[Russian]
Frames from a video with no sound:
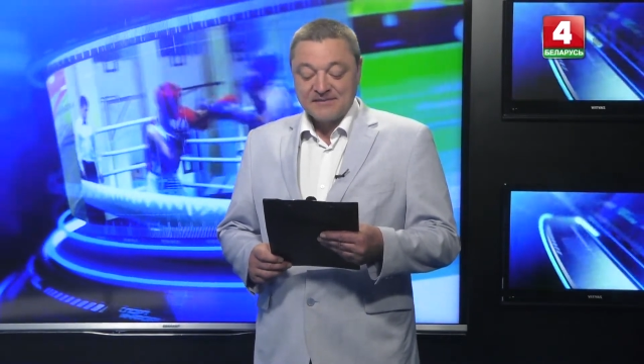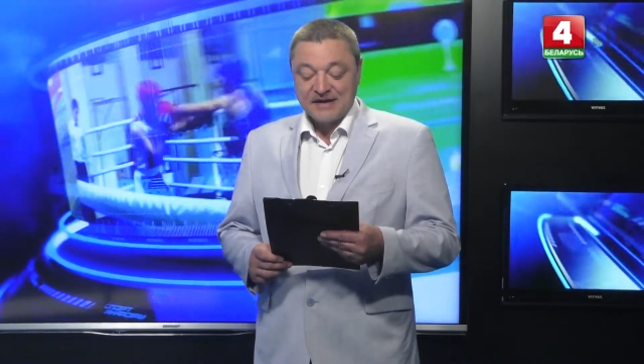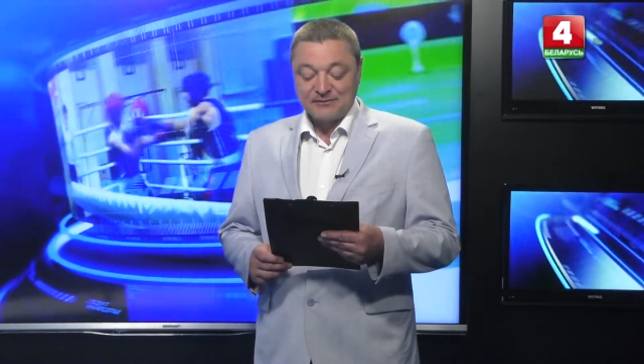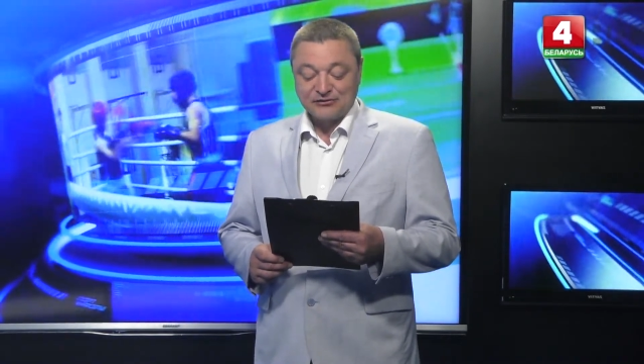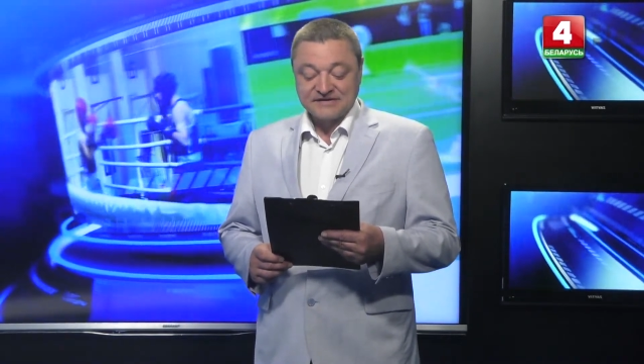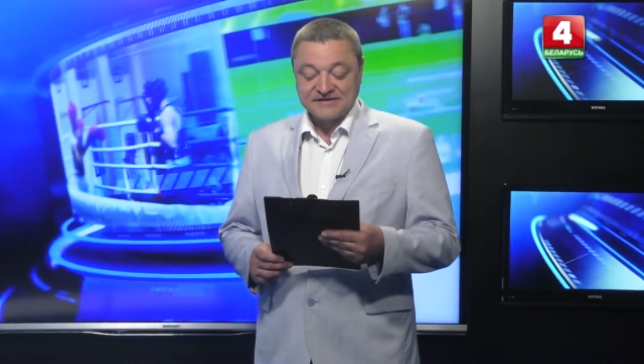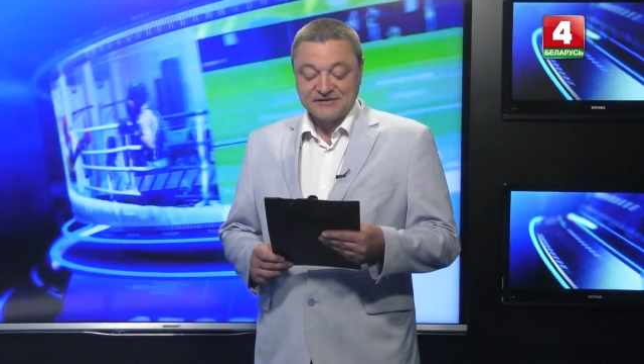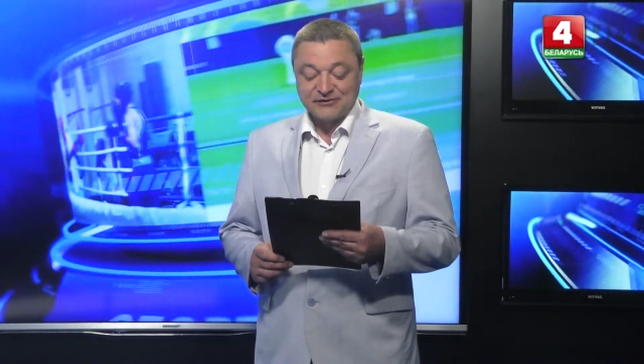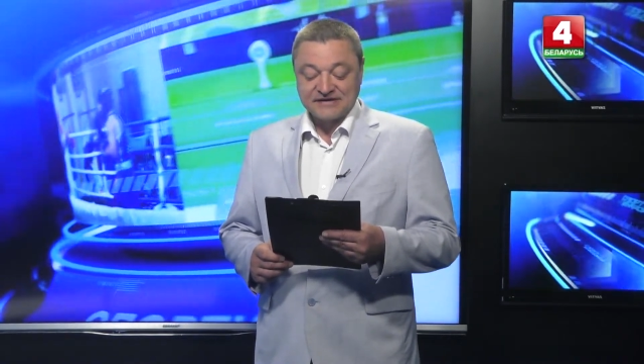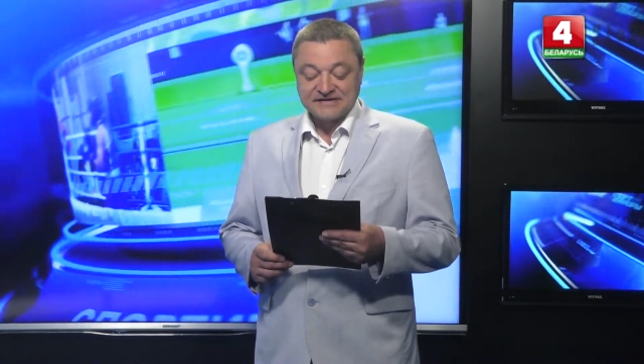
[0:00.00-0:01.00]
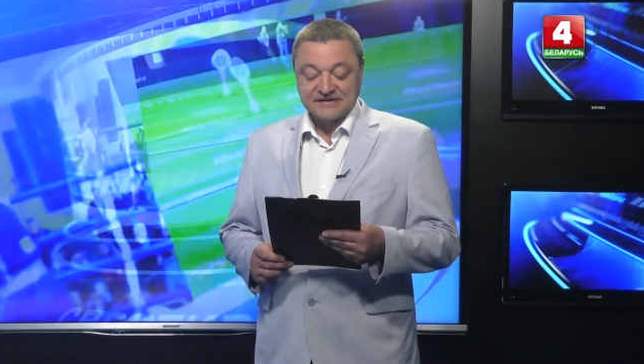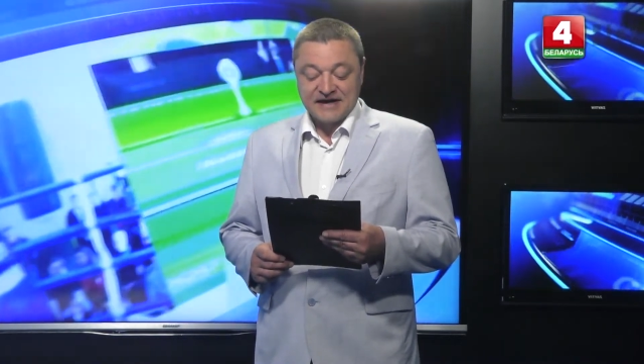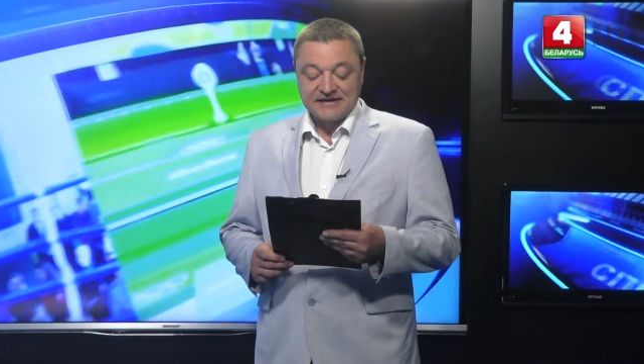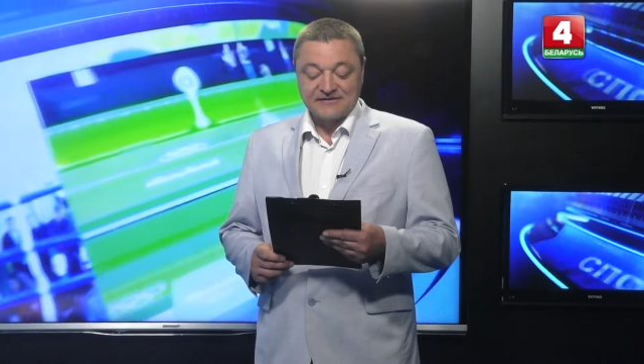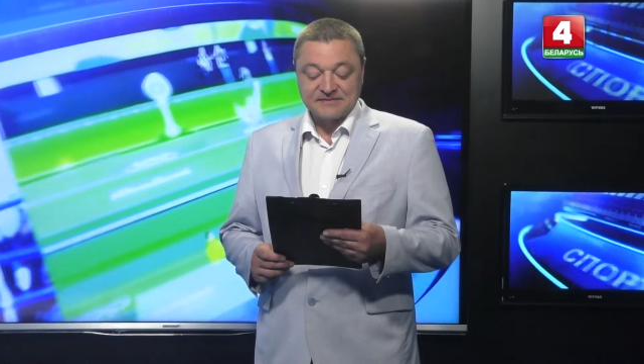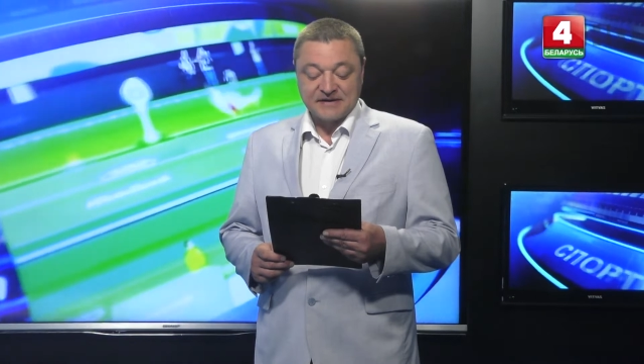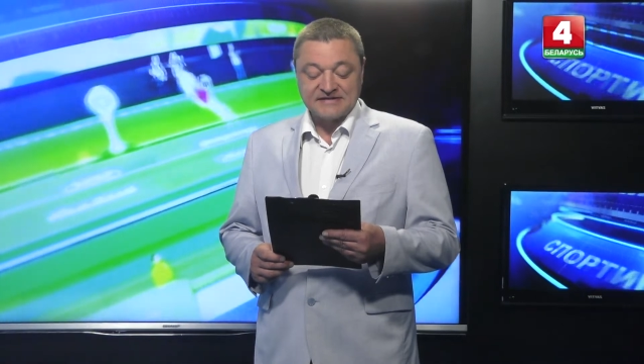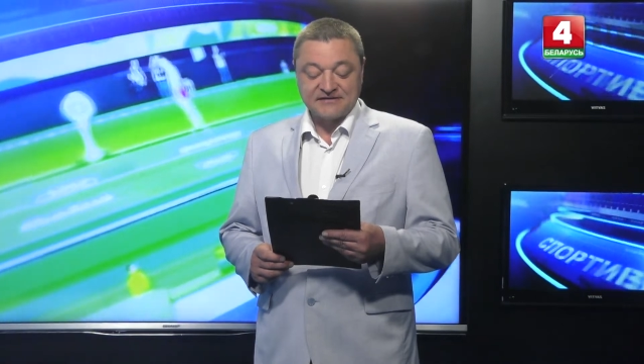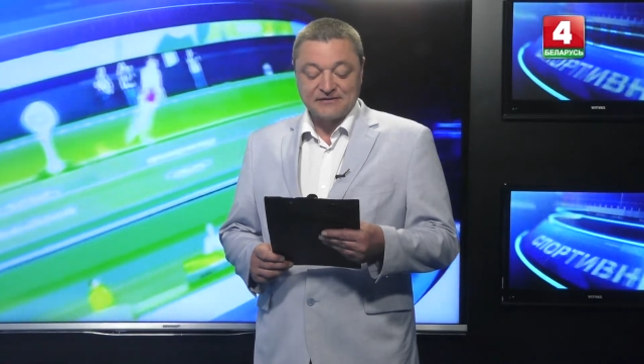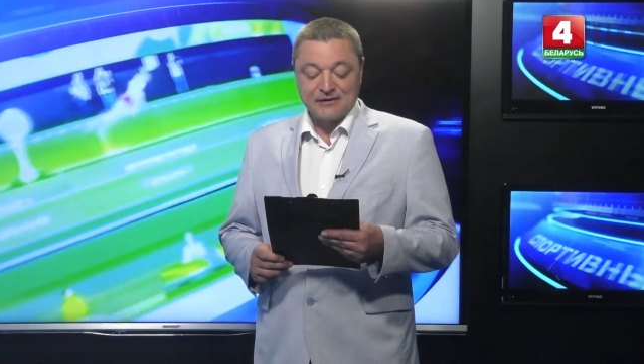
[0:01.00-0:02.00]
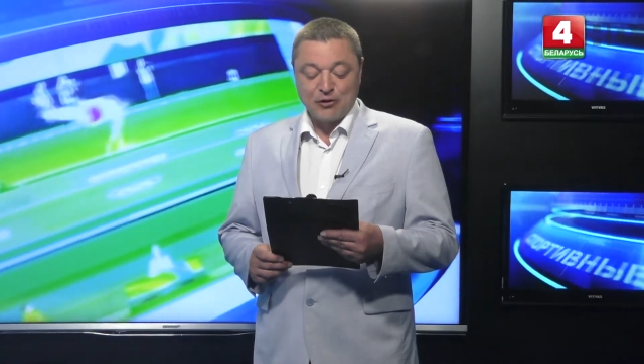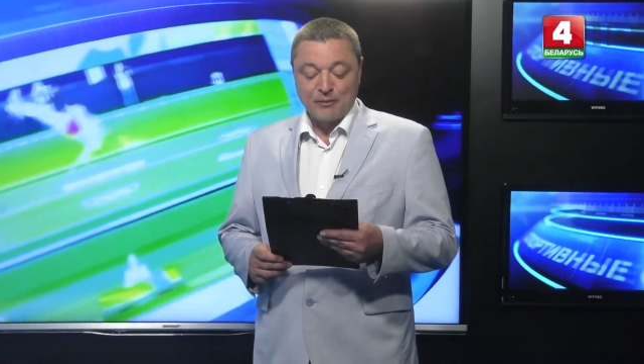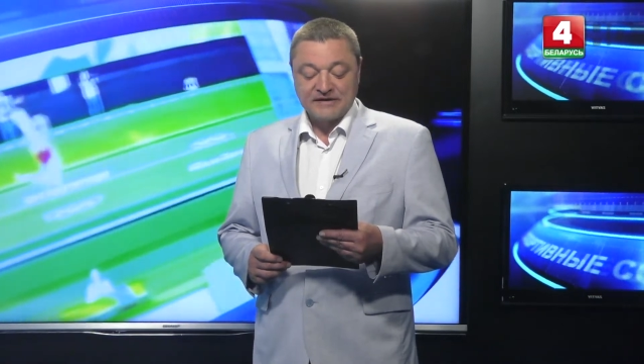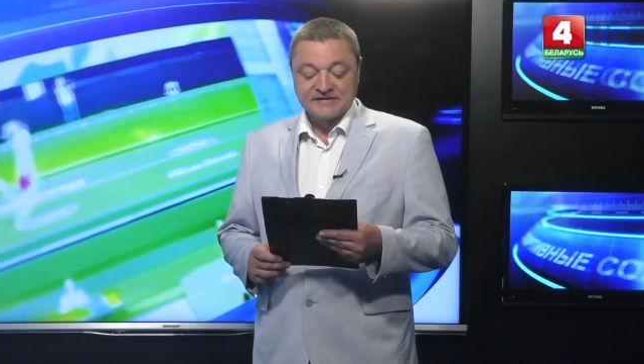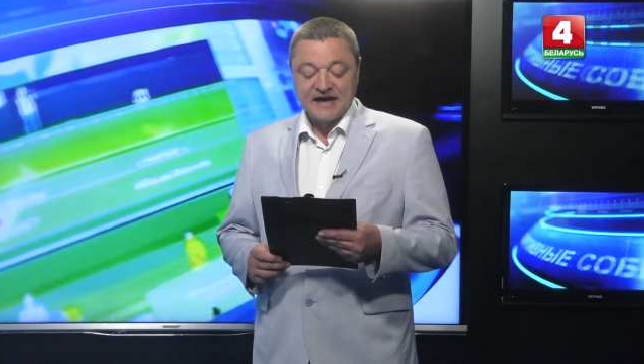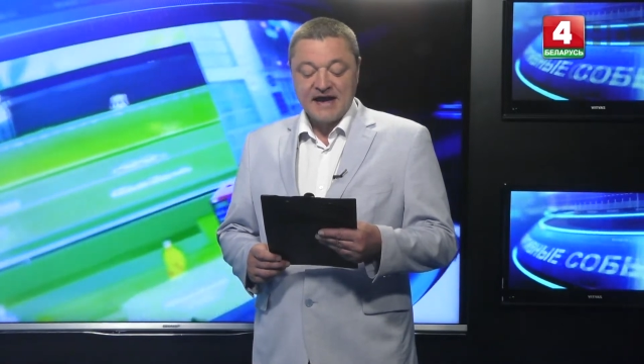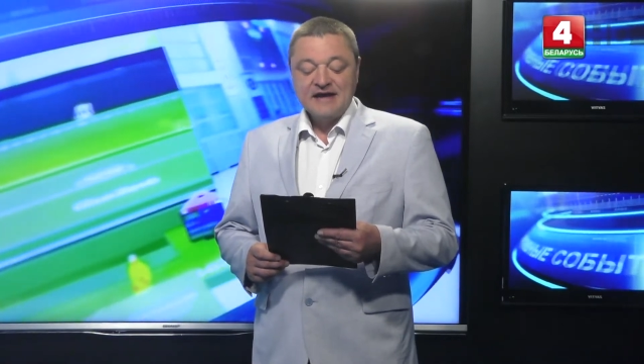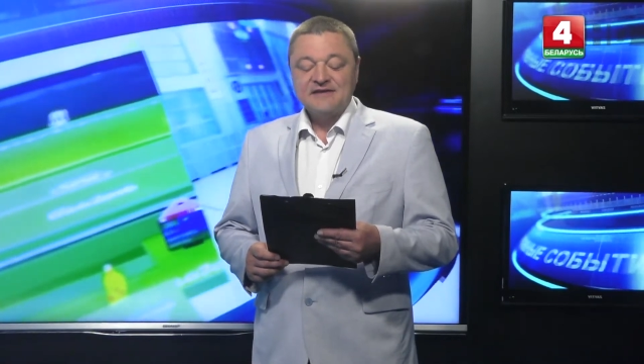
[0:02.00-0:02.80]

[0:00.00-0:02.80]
Борьбу на стадионе Центрального спортивного комплекса